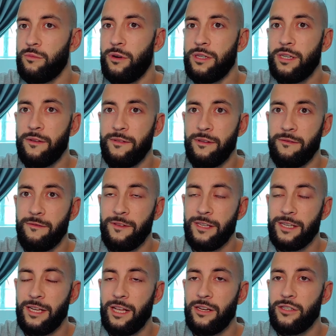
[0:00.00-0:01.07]
Moi, j'avais
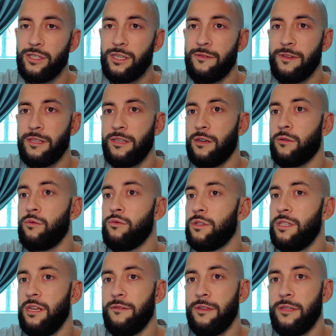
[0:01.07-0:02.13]
viré l'argent avec un compte
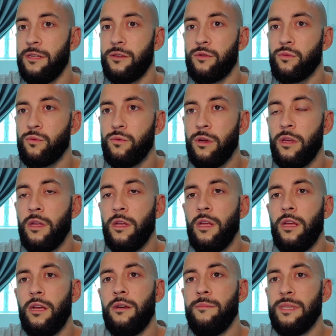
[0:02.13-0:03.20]
qui avait des sous,
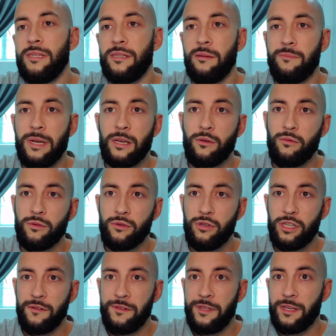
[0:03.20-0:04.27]
euh, mais ce n'était pas le compte que
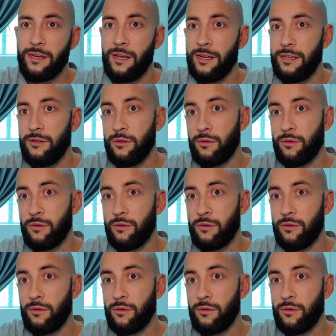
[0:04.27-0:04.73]
j'avais déclaré.